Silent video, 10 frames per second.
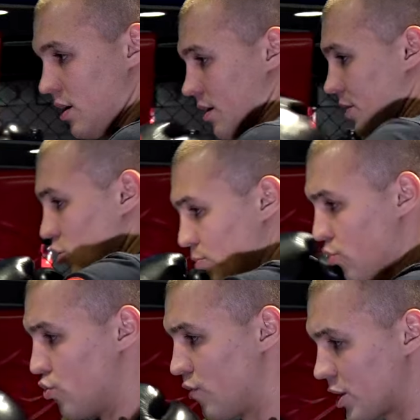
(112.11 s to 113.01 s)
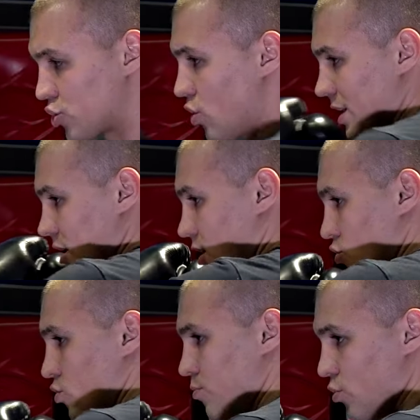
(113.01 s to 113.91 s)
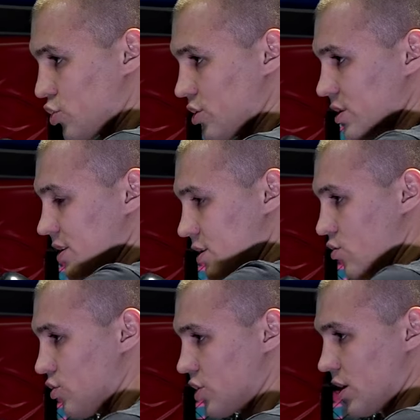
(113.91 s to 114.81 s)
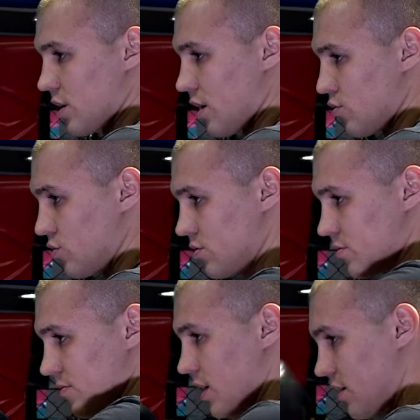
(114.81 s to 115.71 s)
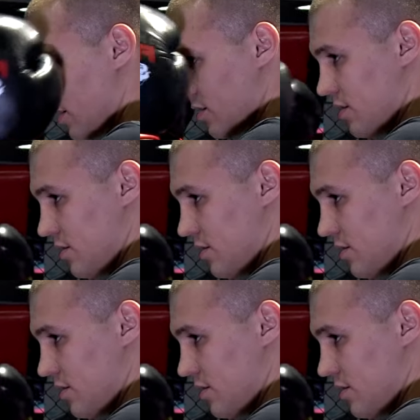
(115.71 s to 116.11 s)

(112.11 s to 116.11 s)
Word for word: на любую вашу атаку может нанести контратаку. Валера?